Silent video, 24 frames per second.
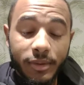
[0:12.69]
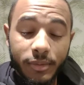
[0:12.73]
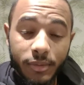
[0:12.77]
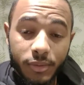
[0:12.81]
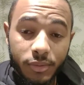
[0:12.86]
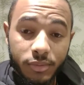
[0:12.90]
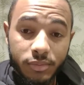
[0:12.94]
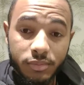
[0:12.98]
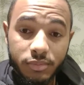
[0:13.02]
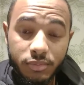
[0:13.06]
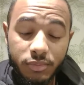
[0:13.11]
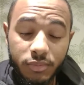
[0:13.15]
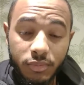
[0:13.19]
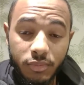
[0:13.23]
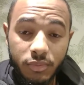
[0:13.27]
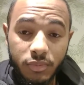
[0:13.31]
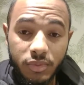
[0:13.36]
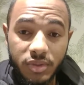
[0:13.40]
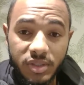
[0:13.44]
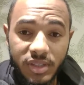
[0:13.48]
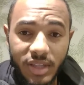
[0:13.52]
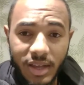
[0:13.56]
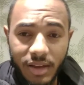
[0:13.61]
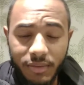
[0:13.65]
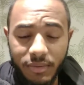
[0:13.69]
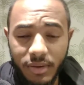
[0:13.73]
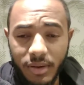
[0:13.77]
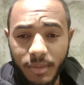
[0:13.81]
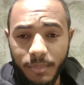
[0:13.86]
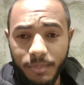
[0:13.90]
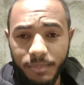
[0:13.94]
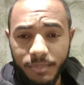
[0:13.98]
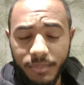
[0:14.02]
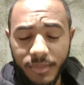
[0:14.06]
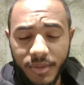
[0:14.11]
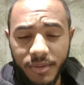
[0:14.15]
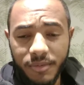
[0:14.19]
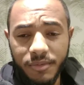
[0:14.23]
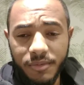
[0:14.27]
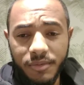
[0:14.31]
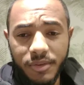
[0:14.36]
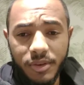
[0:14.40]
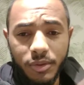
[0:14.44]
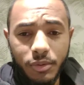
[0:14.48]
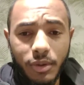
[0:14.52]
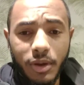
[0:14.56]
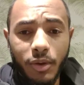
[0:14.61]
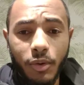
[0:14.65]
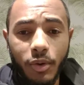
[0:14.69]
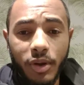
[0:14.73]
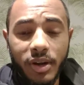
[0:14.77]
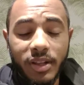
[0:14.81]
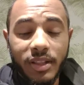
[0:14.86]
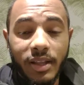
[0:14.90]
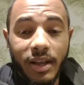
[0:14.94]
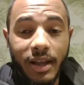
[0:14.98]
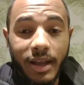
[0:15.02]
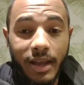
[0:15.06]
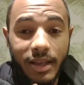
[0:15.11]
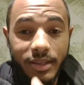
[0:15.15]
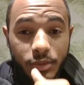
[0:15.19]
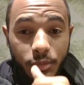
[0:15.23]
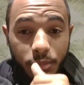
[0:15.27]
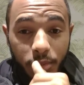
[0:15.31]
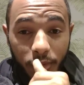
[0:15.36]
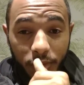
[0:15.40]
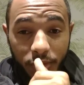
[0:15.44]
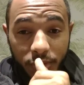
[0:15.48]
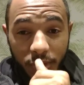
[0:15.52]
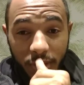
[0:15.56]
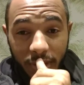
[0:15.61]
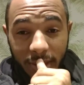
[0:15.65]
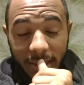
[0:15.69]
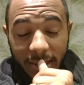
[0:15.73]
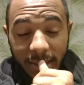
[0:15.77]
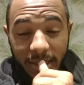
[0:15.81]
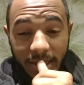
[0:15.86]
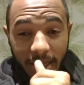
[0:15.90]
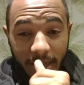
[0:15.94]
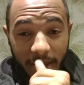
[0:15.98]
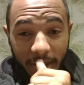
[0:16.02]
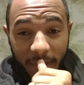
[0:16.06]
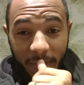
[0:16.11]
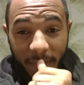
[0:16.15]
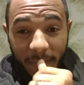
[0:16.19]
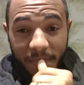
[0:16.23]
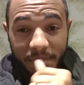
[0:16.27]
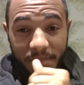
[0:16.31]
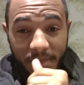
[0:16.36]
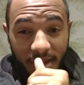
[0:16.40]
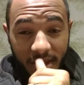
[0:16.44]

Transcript: Eu estava vindo agora da casa do professor Natanael,